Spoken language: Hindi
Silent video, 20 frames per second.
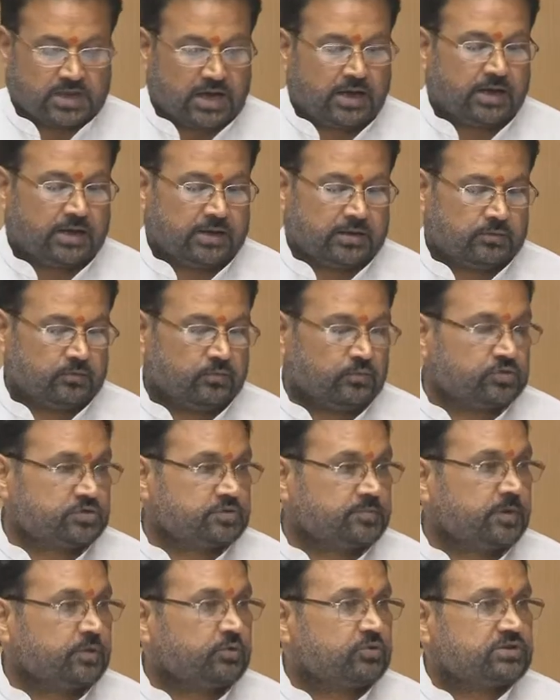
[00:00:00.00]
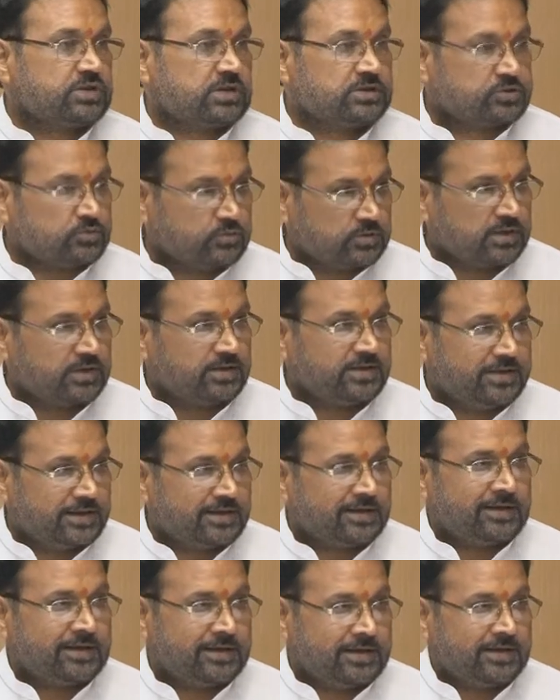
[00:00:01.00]
था उसमें कोई संशोधन
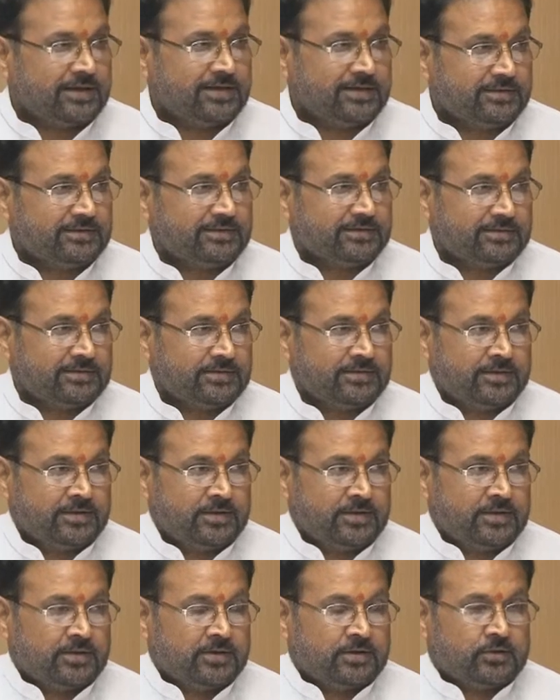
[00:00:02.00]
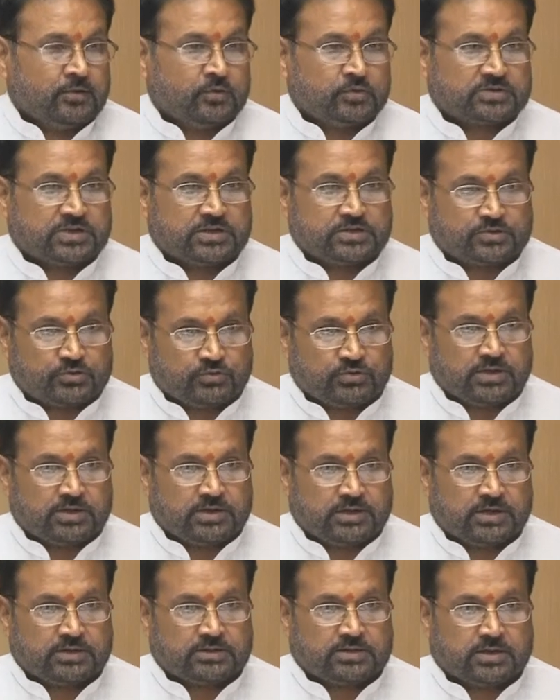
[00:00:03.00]
किया गया है उस
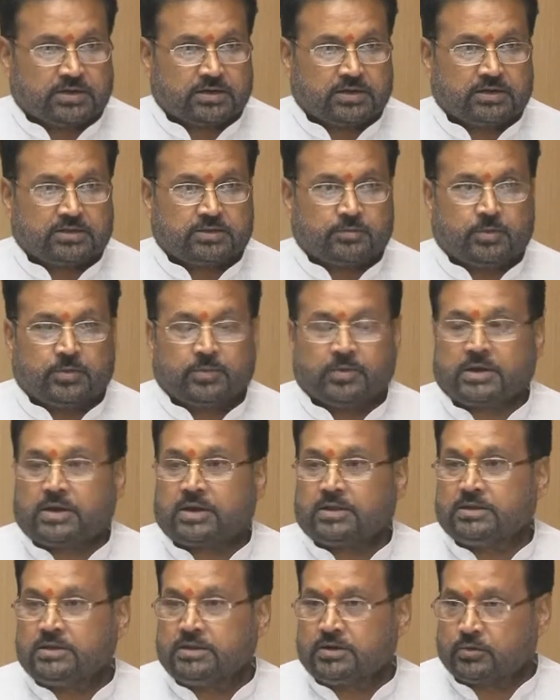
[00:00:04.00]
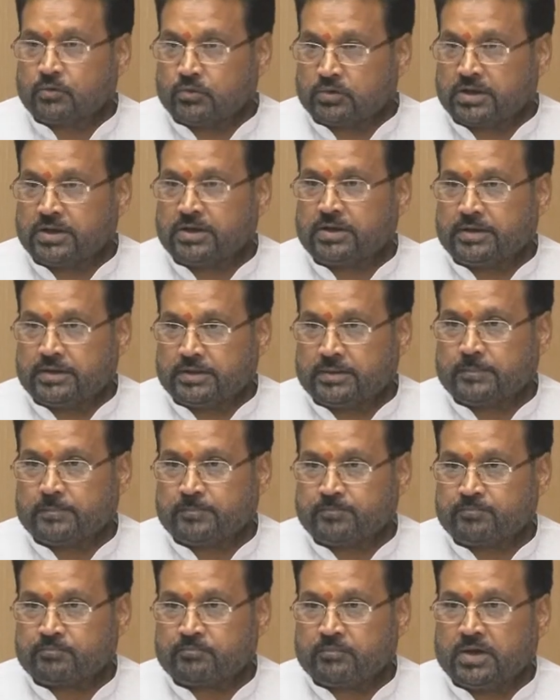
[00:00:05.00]
संशोधन के अंतर्गत विवेकाधीन कोटे
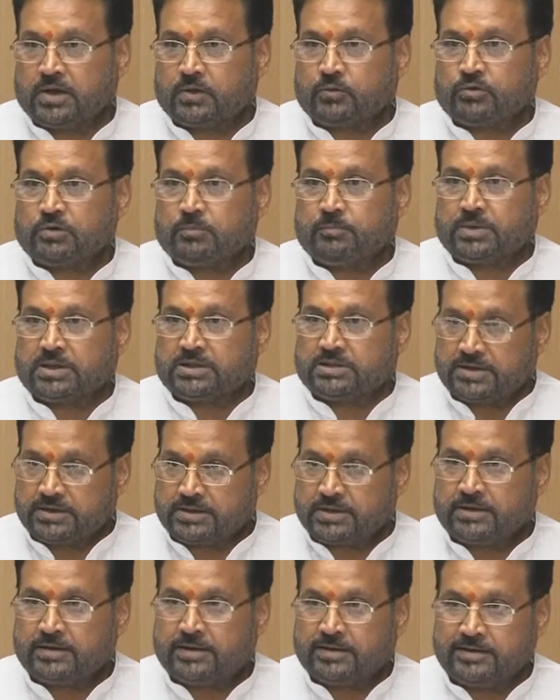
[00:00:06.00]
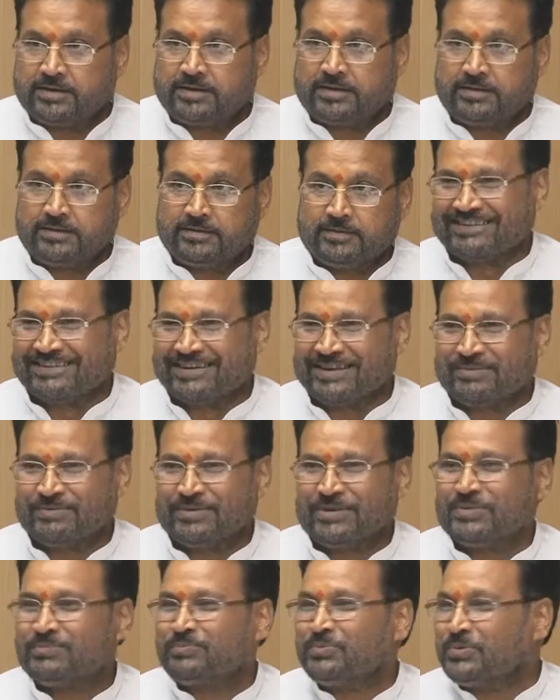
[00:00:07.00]
में कोई वृद्धि की गई है
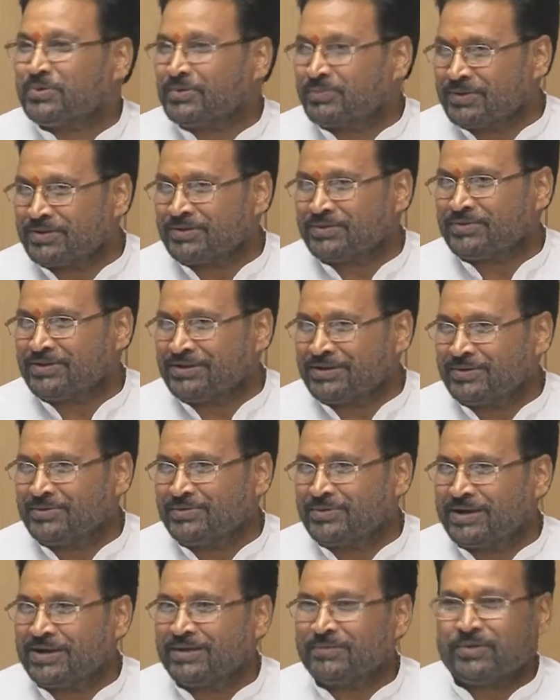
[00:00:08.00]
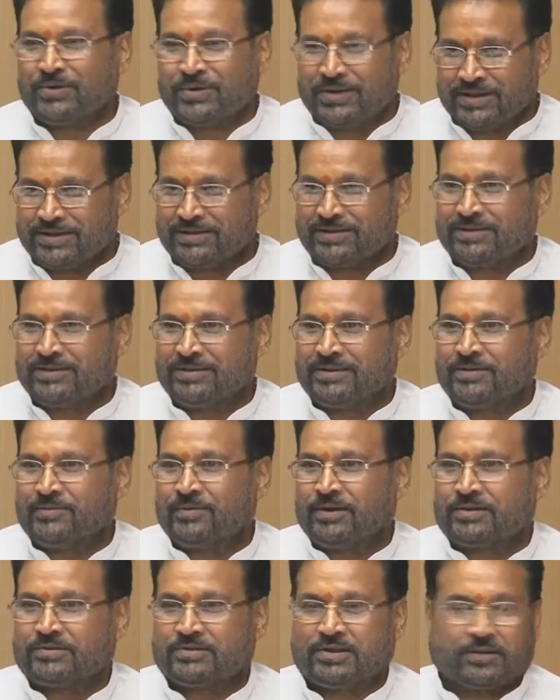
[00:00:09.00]
अभी तो पूर्व में जो दिए हुए हैं वही
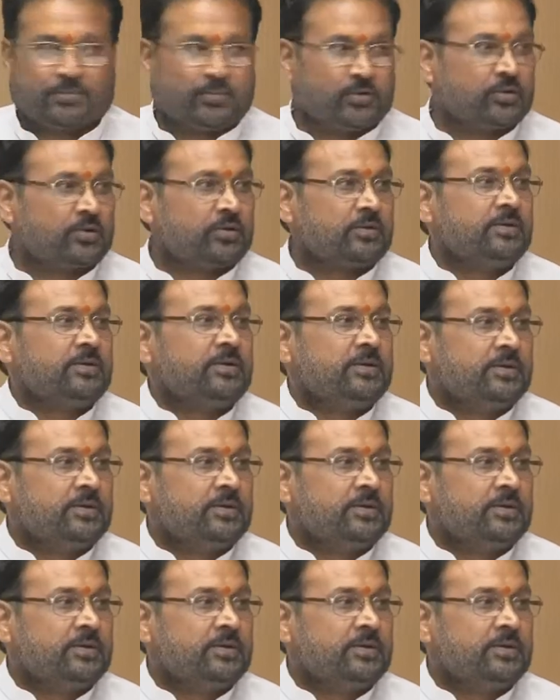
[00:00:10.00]
नियमानुसार और